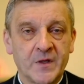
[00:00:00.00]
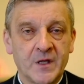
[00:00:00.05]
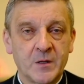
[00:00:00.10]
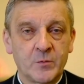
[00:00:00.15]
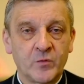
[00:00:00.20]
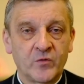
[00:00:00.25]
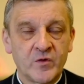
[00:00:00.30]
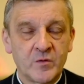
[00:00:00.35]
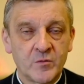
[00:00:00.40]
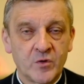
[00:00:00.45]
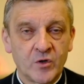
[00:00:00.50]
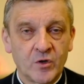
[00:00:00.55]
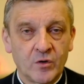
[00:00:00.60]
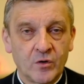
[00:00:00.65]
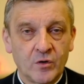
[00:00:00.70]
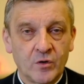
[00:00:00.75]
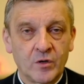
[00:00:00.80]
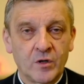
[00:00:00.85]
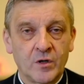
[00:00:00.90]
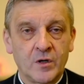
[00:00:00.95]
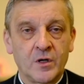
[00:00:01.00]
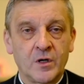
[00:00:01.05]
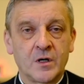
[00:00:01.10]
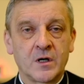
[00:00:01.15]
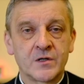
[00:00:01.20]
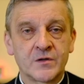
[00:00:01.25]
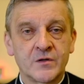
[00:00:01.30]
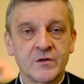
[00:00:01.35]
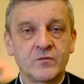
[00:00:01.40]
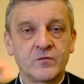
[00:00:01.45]
Mówimy o
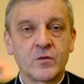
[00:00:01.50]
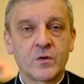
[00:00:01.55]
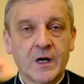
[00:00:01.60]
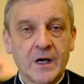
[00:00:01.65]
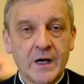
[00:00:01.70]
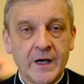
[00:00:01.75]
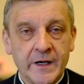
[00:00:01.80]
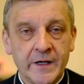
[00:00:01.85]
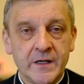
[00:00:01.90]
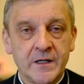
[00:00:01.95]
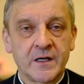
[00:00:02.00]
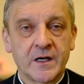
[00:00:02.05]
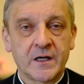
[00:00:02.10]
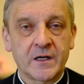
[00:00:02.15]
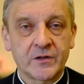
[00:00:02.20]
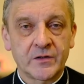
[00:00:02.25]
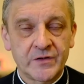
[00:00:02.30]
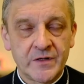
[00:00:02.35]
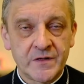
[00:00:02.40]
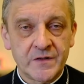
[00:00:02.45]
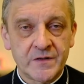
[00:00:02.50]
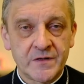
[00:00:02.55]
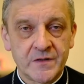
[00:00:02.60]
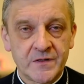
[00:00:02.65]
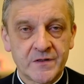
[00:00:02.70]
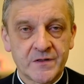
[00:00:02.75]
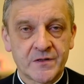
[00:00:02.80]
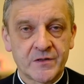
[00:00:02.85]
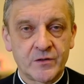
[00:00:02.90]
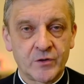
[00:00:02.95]
znowu
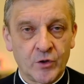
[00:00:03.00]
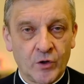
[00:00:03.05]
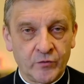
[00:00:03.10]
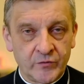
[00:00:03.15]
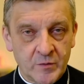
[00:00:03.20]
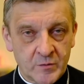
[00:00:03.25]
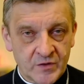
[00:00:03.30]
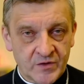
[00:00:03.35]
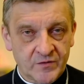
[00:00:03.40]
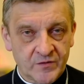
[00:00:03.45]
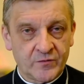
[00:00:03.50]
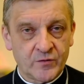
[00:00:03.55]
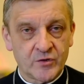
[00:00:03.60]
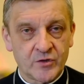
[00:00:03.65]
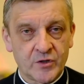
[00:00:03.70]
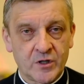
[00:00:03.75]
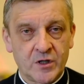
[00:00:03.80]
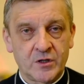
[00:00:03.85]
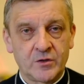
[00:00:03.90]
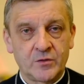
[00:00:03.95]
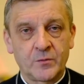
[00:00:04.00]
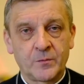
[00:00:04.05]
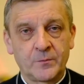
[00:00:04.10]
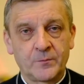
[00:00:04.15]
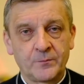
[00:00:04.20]
kainektisis, nowym stworzeniu.